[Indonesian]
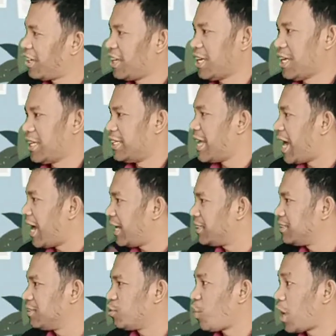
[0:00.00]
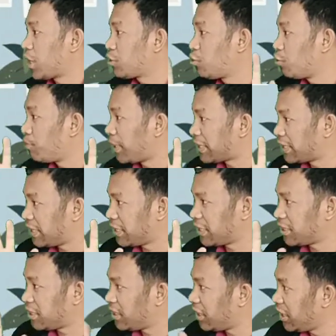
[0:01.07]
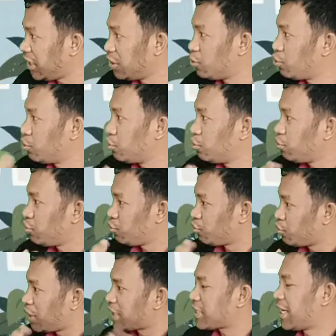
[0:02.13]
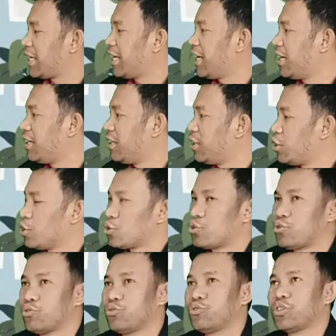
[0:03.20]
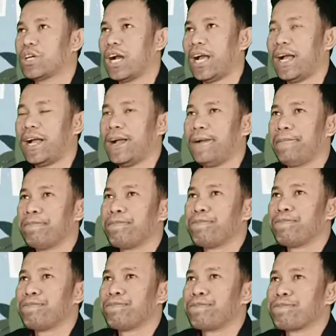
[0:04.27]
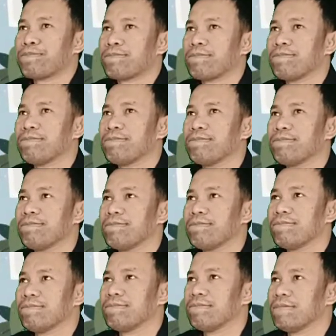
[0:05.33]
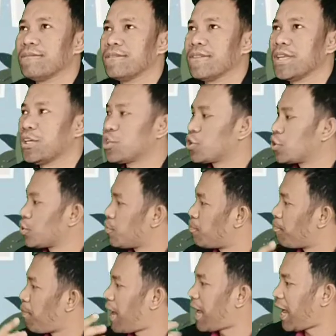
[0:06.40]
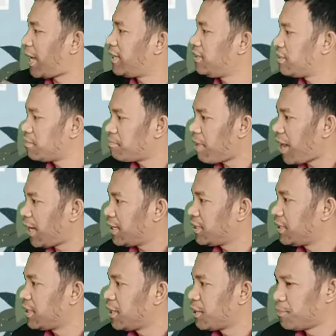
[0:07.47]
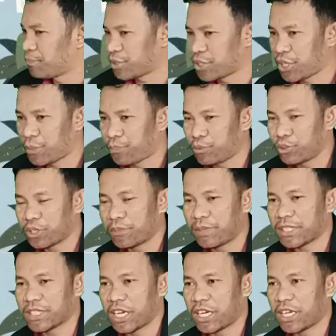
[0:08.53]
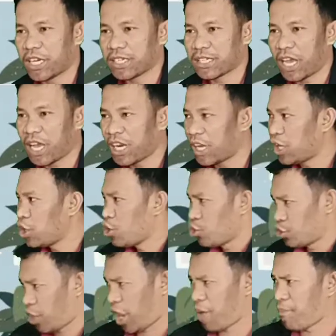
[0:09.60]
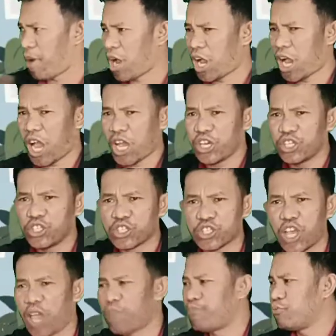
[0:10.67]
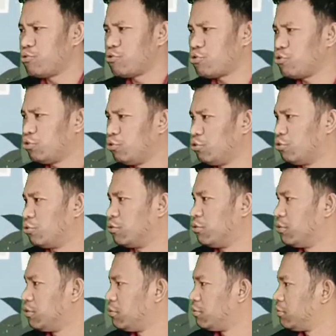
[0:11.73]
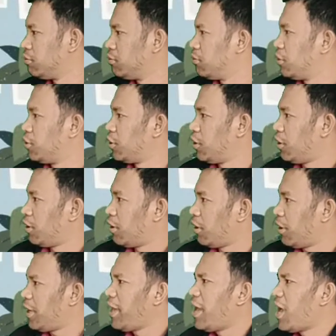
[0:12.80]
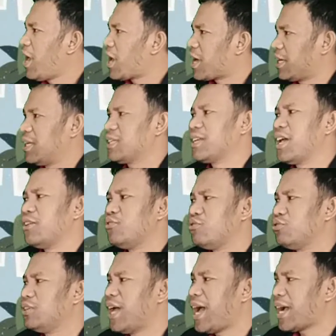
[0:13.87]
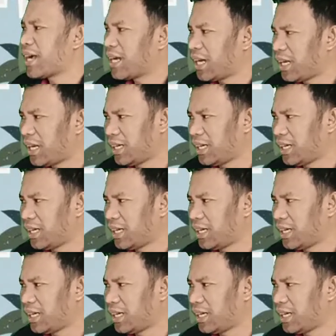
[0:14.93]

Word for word: Dan waktu masih kecil dulu juga saya suka hmm, marahin teman. Uh. Meskipun teman saya nggak salah, saya marahin, saya pukul. Preman dong. Iya, karena saya dulu nakal.